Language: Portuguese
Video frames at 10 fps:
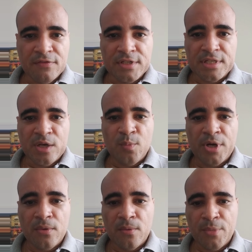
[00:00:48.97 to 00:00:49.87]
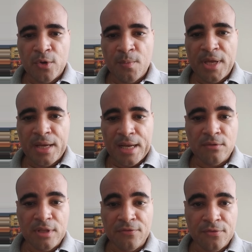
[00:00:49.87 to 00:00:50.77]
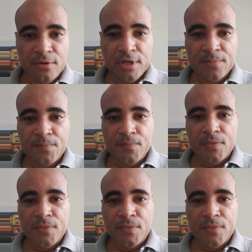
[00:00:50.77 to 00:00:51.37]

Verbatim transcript: a visão para o mercado lá fora,